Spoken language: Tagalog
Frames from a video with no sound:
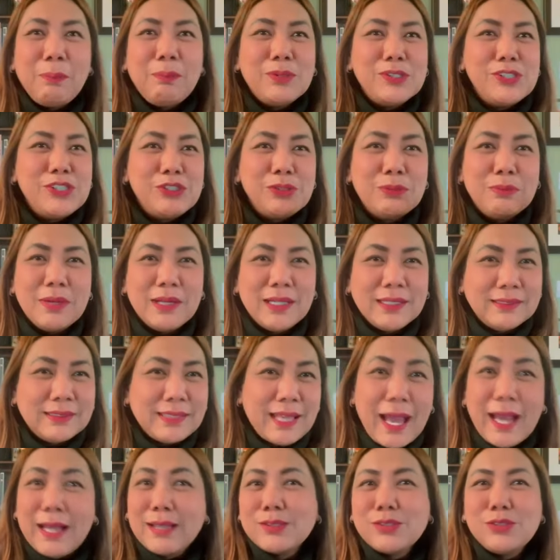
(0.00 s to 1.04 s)
Tapos yung mga
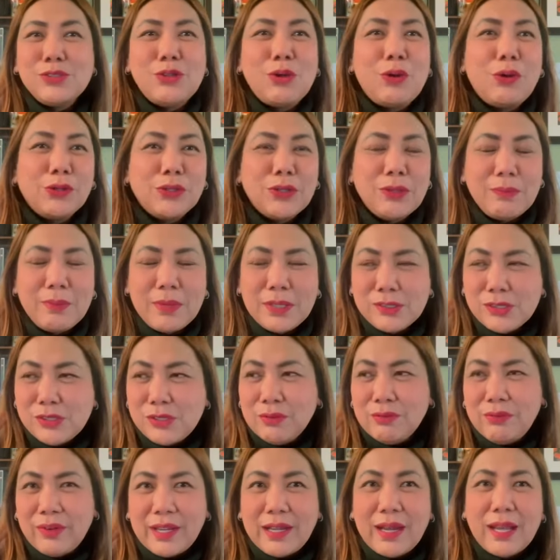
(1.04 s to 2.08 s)
tax
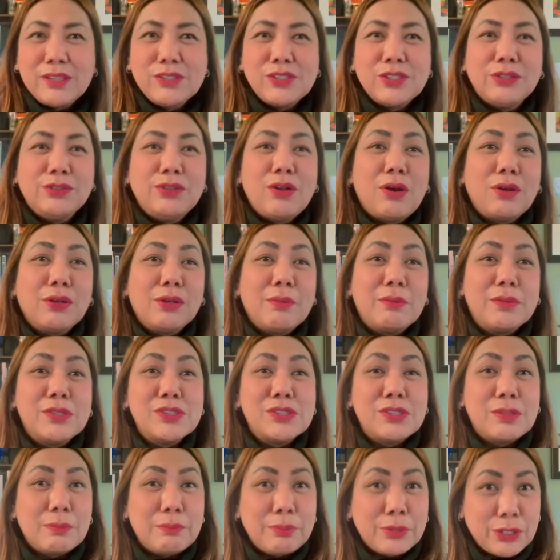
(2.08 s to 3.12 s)
documents, yung financial
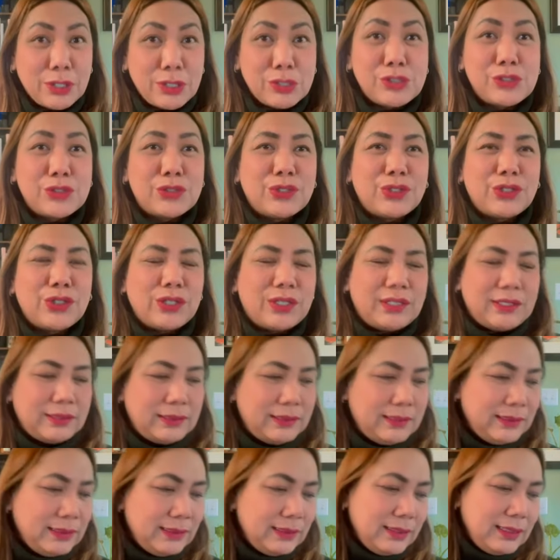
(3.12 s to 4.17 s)
documents ng petitioner.
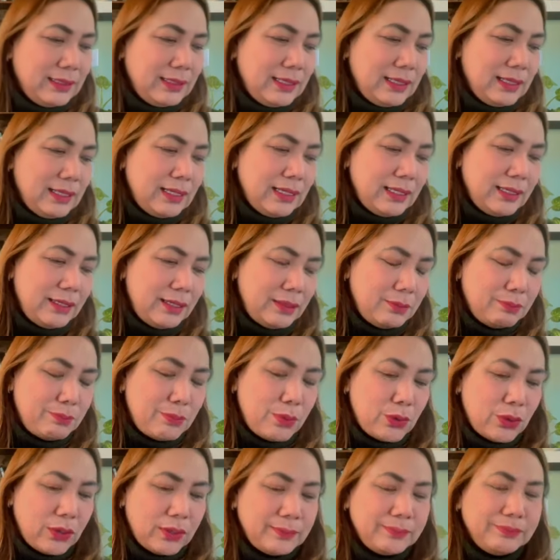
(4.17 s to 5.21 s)
Yan
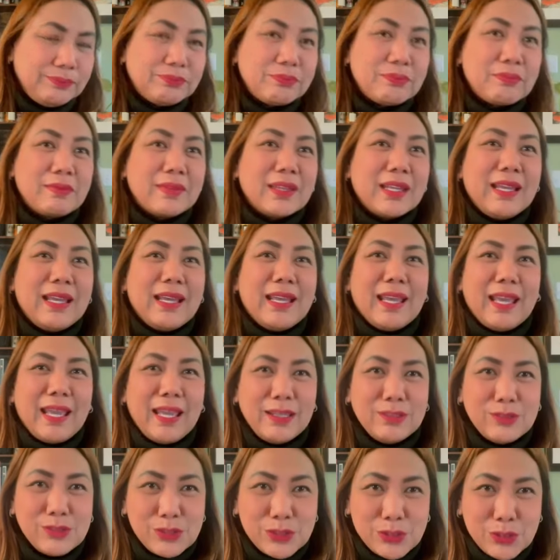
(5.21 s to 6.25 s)
po.
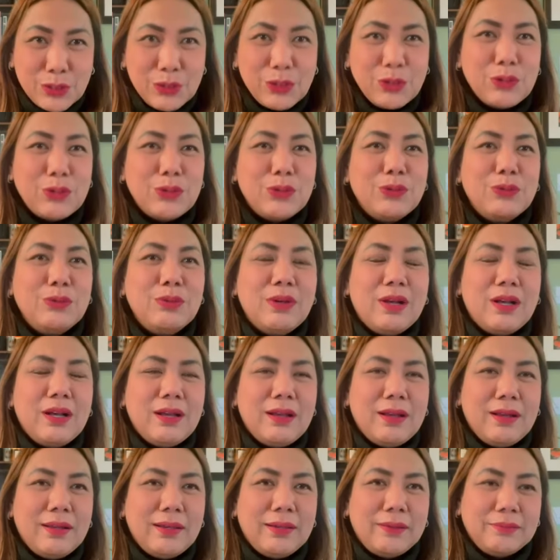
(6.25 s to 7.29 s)
And so,
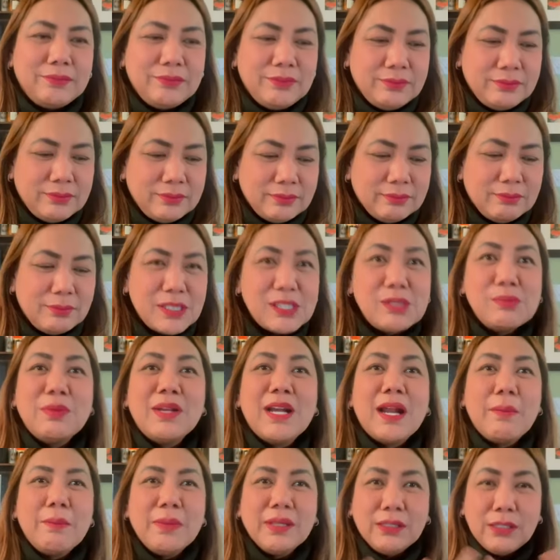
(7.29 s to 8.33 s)
um, mas
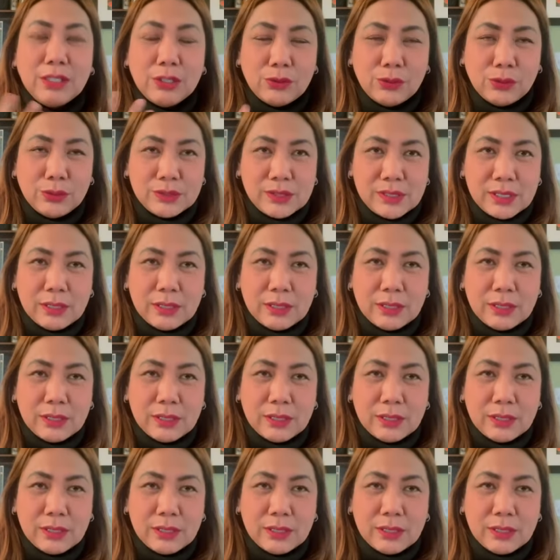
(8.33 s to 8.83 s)
maraming